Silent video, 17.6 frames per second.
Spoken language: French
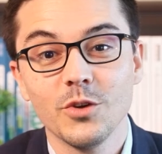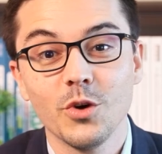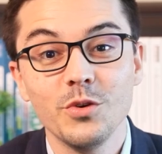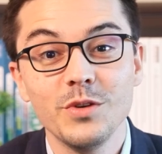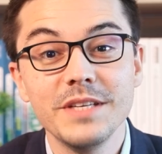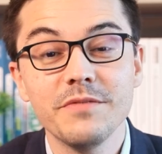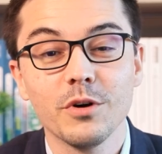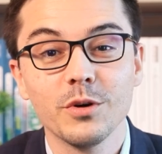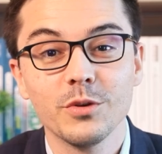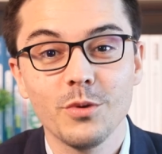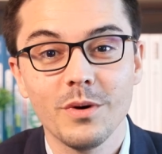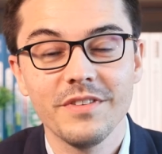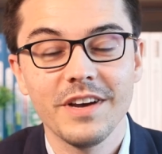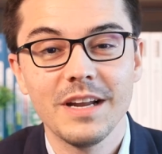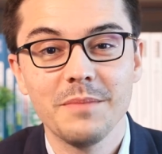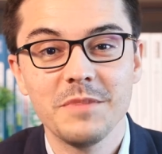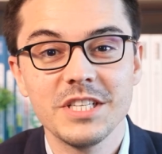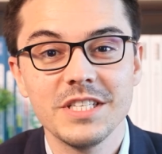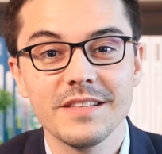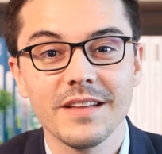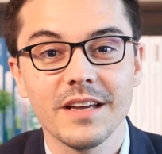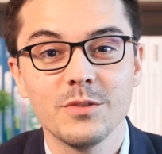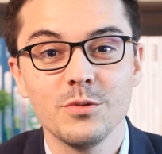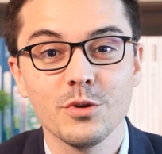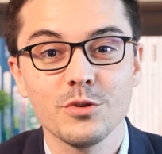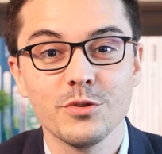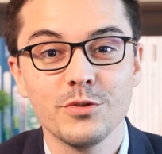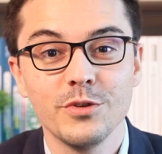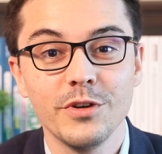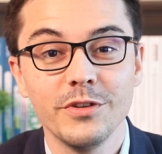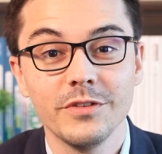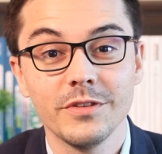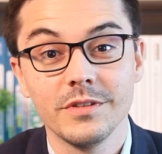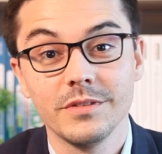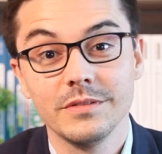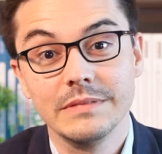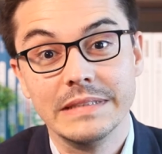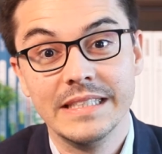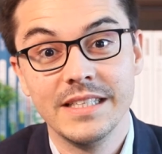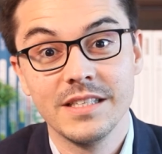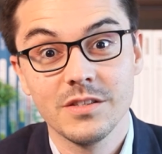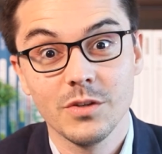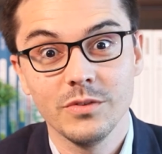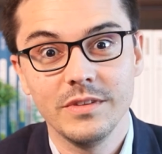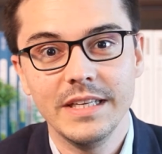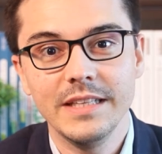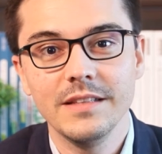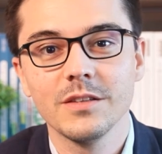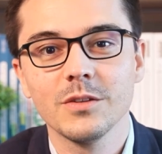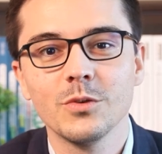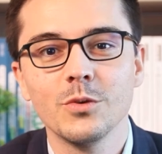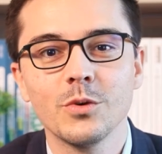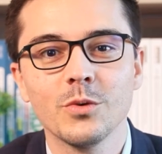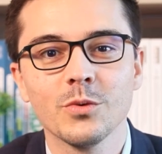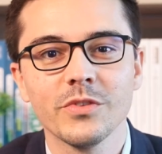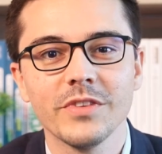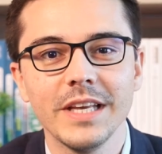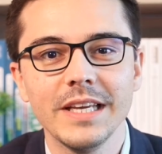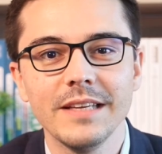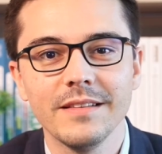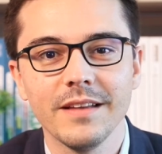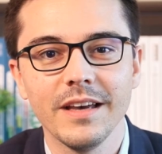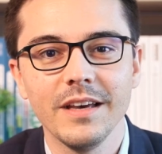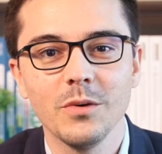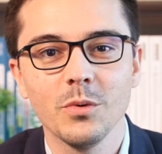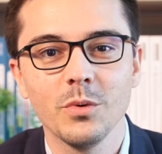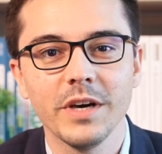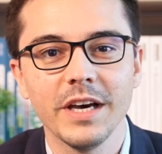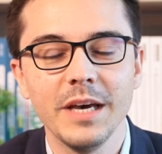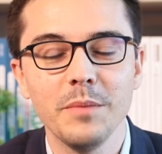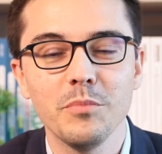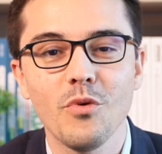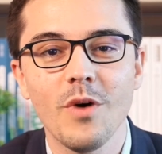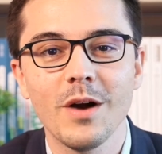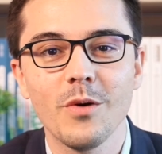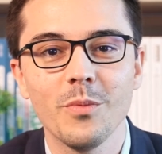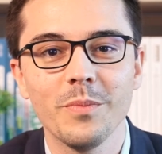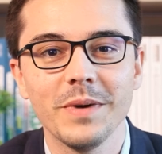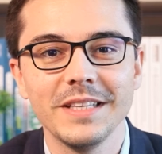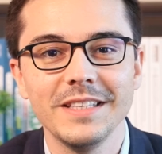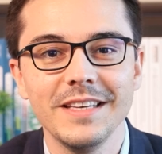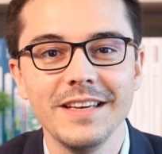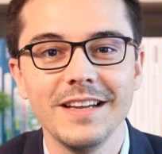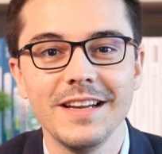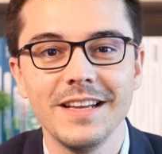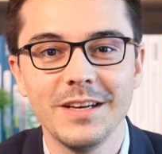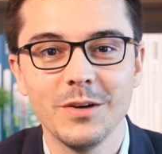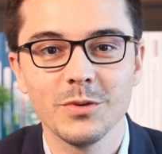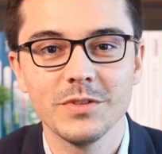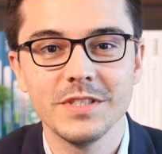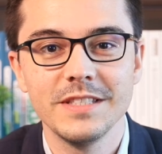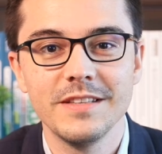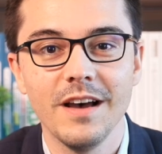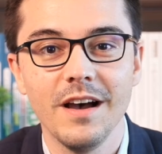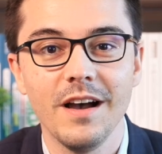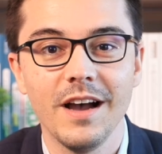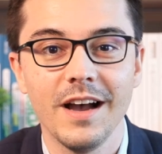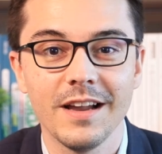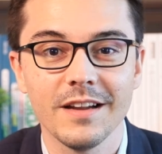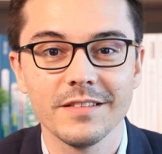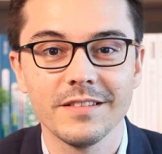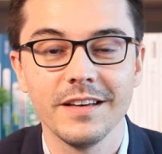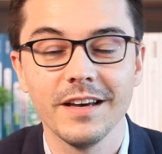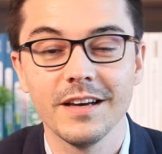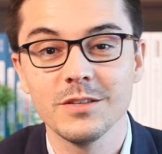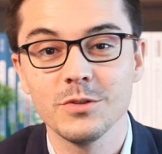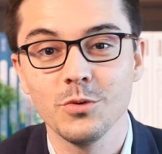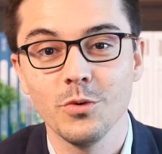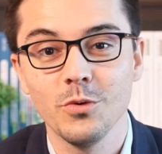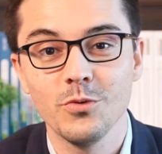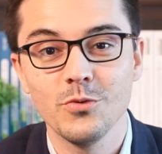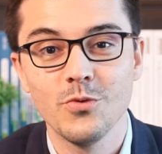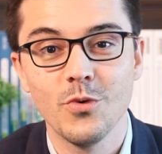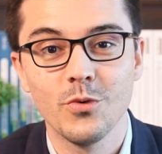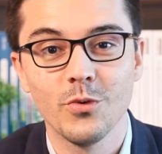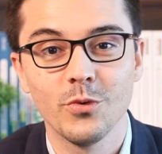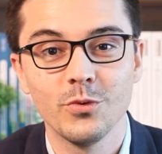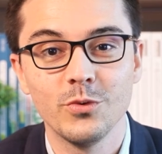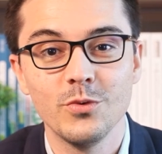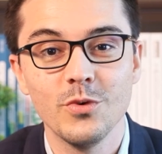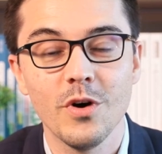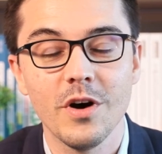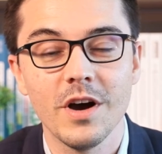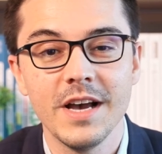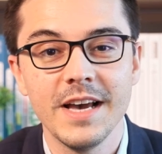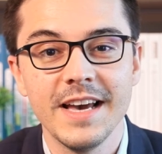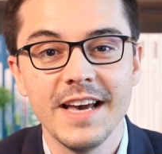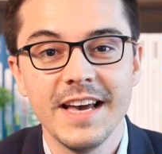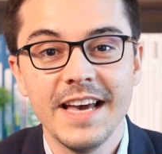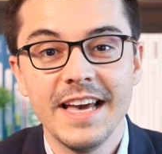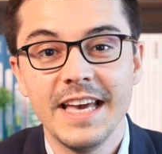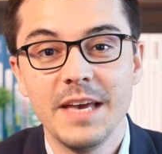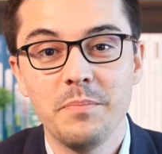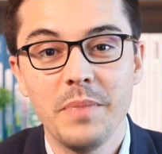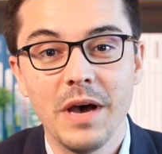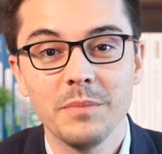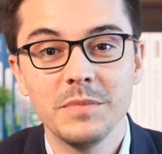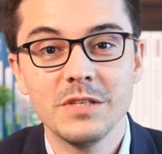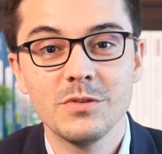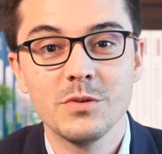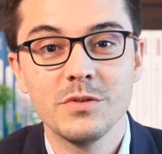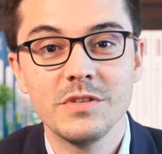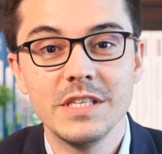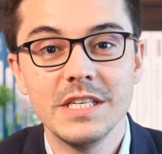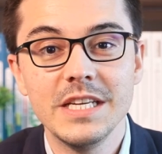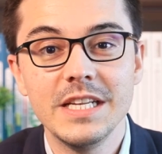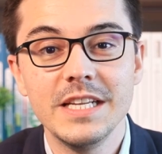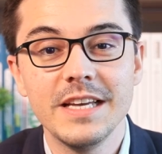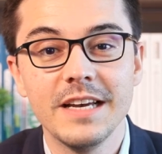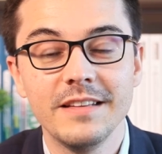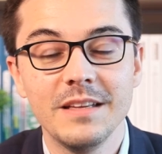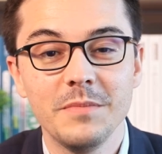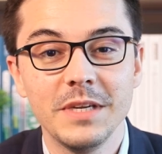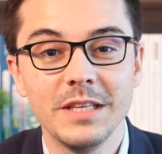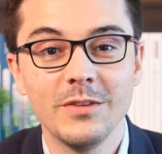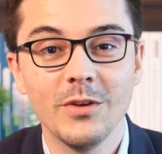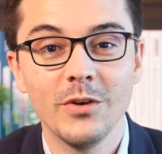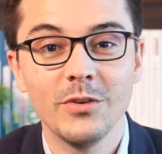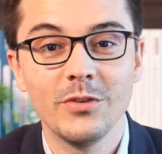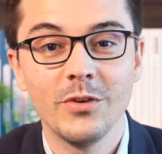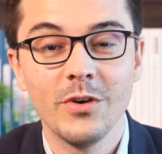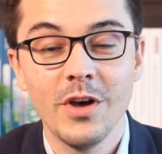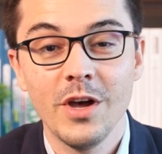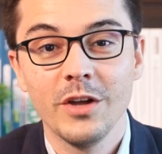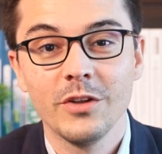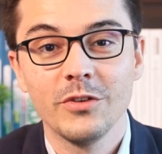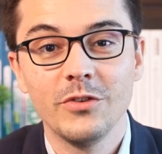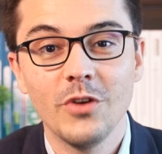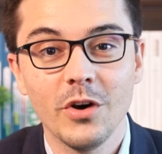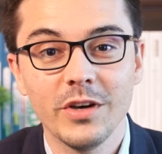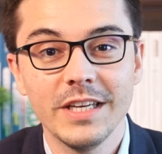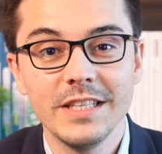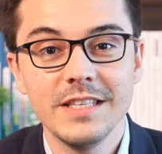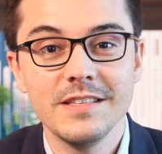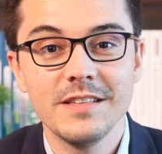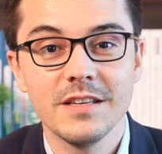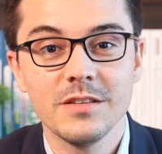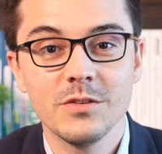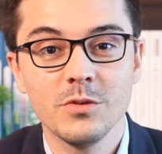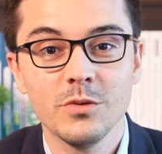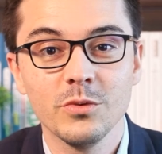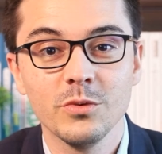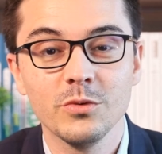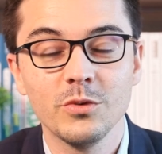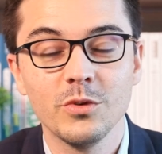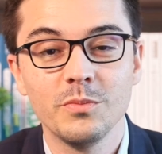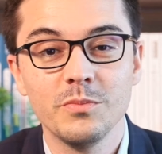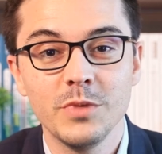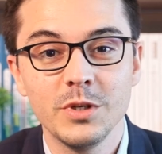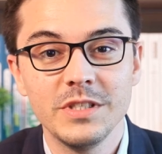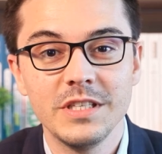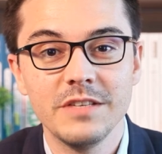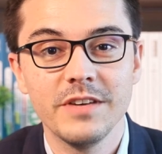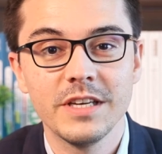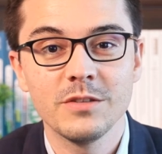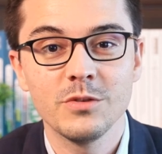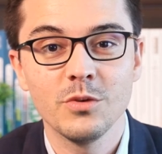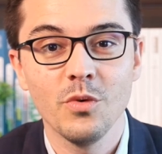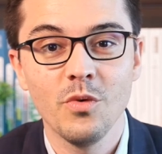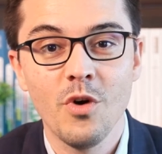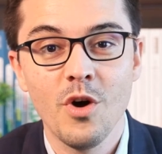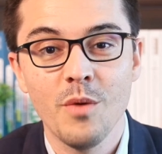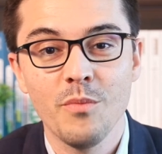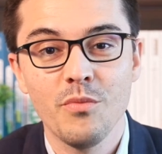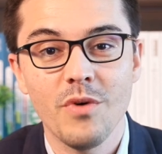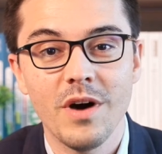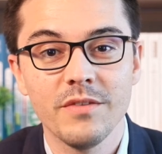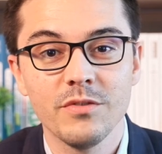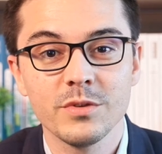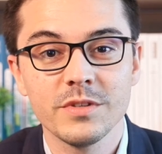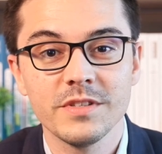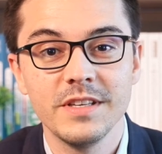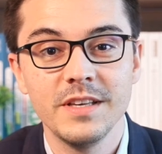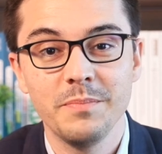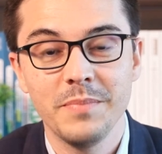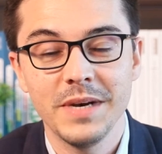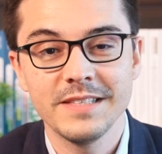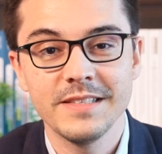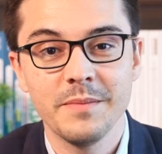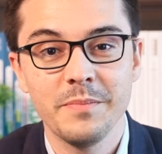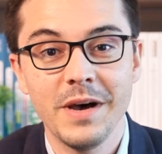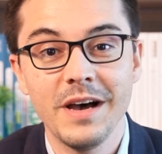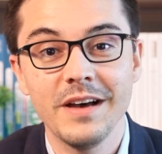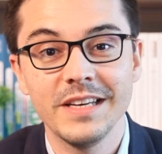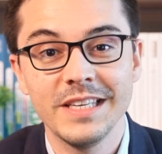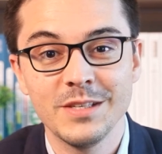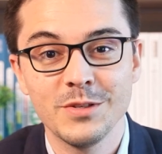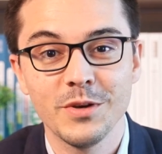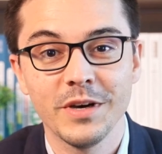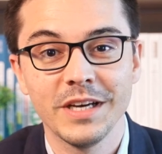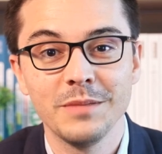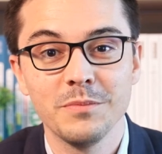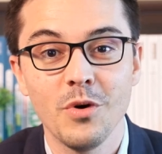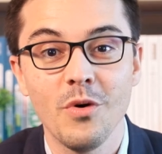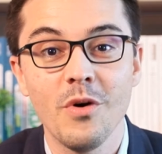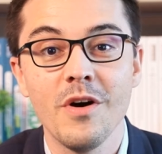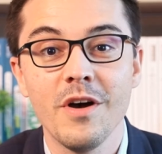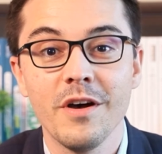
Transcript: Dans le livre Droit vers la magistrature, je donne des centaines de conseils très concrets pour accompagner les candidats à l'intégration ou au concours. Et parmi ceux-ci, il y a des méthodes d'organisation, de motivation pour avancer pas à pas et sereinement